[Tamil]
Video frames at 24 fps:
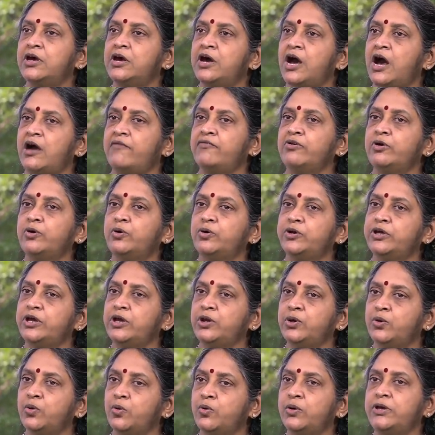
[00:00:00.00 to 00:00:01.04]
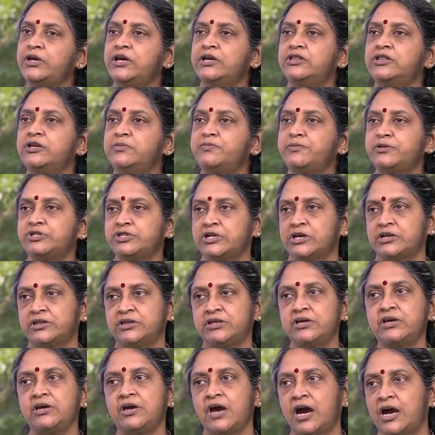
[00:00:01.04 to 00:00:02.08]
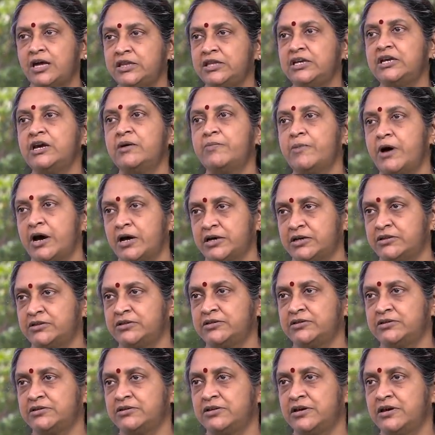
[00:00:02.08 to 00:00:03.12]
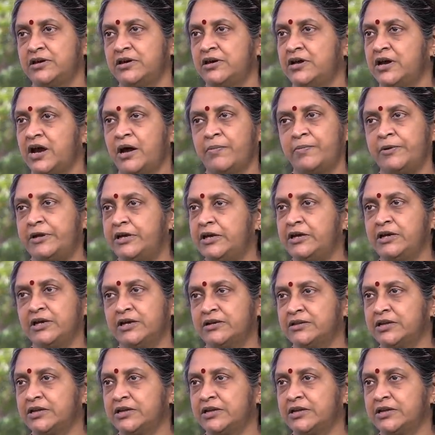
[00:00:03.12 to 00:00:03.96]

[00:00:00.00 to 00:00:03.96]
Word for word: அவங்களுடைய நோய் எதிர்ப்பு சக்தி அதிகமாகுது அப்படிங்கிறத